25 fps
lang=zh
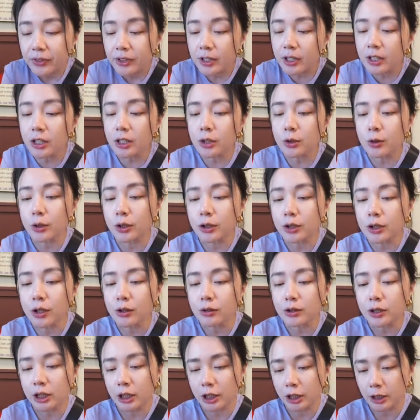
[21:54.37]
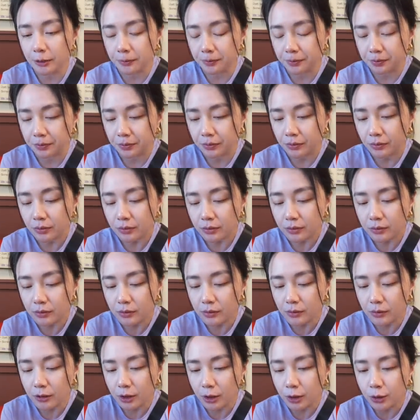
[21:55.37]
这个果冻呢，
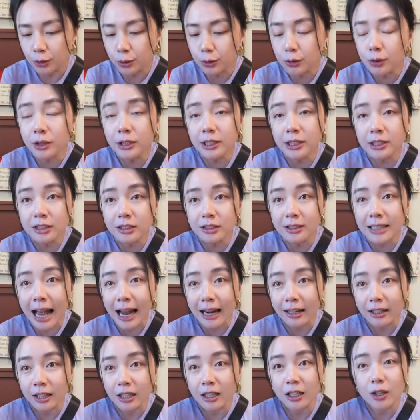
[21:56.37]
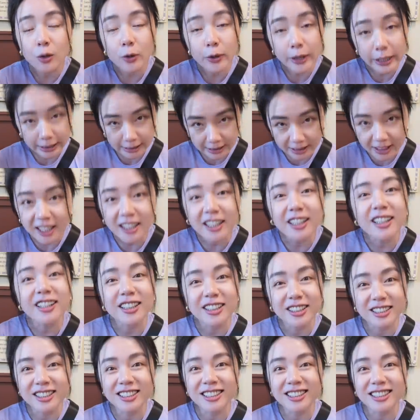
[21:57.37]
如果你是大人，我也建议
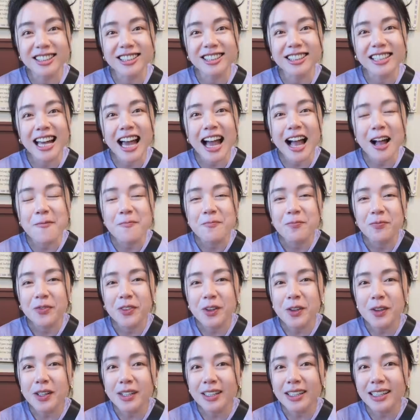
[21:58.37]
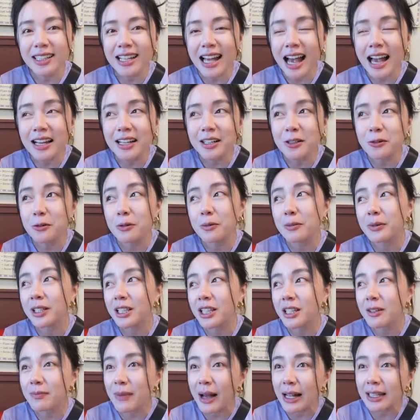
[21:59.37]
你试试看，因为它跟我
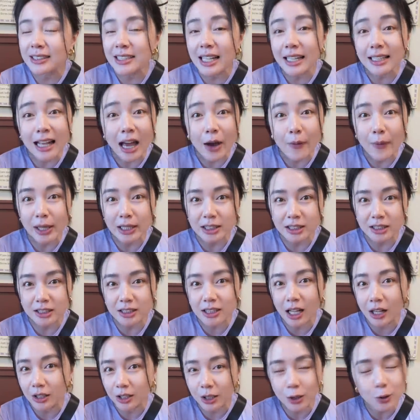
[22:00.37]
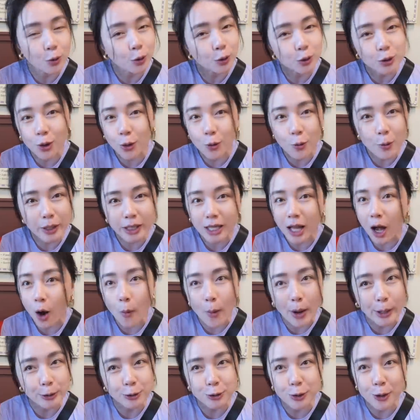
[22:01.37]
们一般在台湾吃到的果冻味
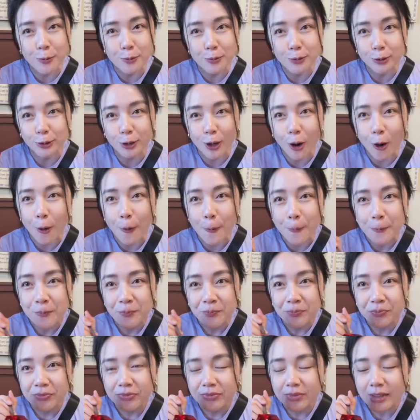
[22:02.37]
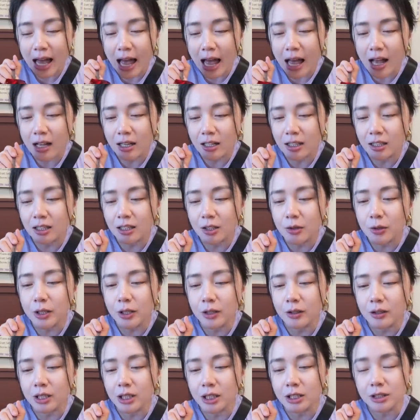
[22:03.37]
完全不同。它
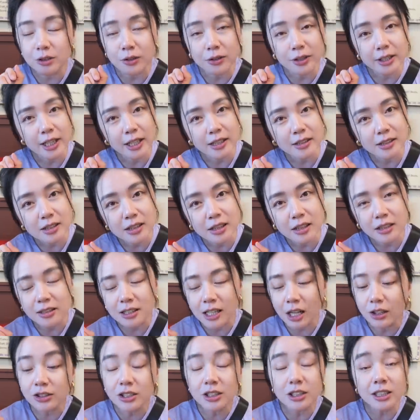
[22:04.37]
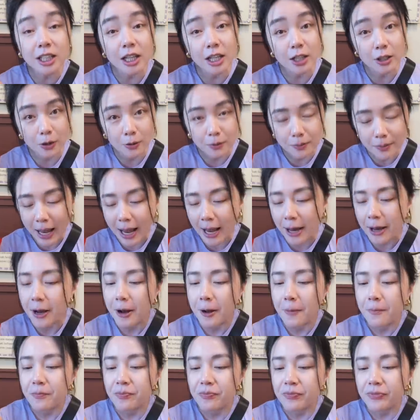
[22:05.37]
会有各种颜色，超市也有卖。
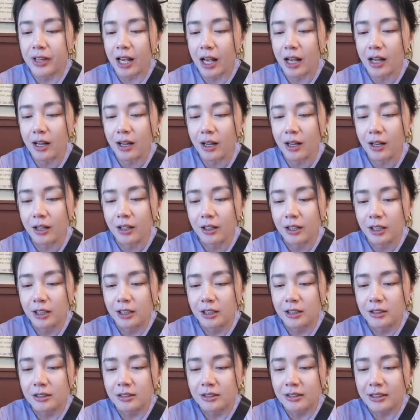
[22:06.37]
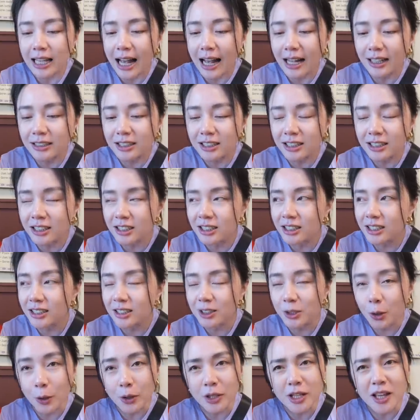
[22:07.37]
然后它是
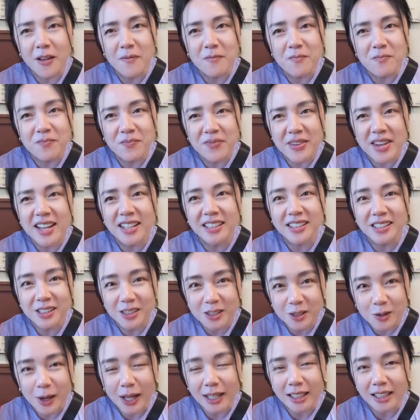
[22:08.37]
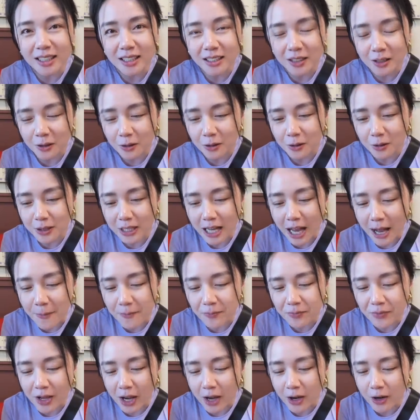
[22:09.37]
有一点偏酸的口感，
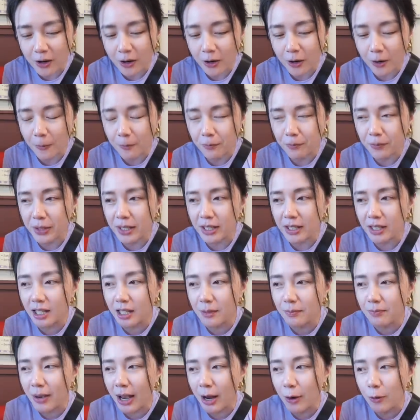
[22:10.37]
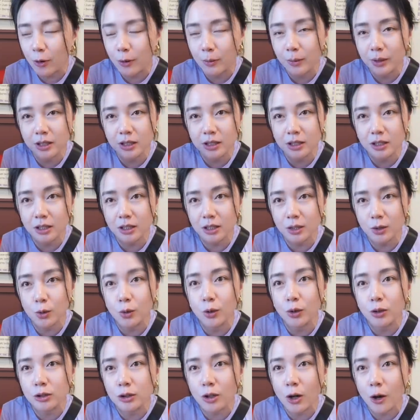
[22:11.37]
然后比一般我们的
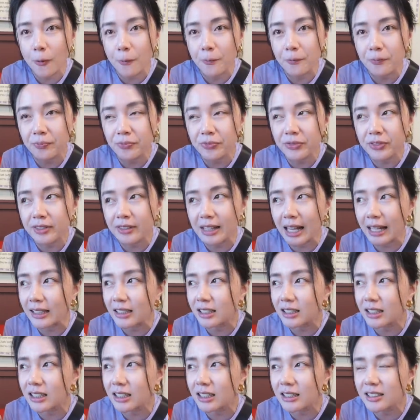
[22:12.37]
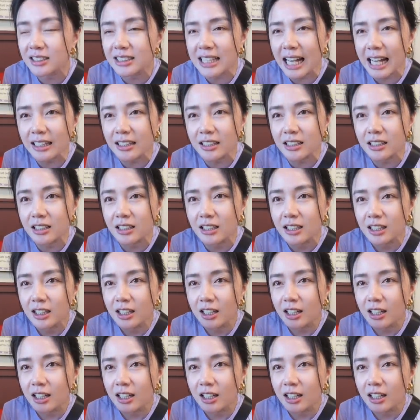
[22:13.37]
果冻来得更加的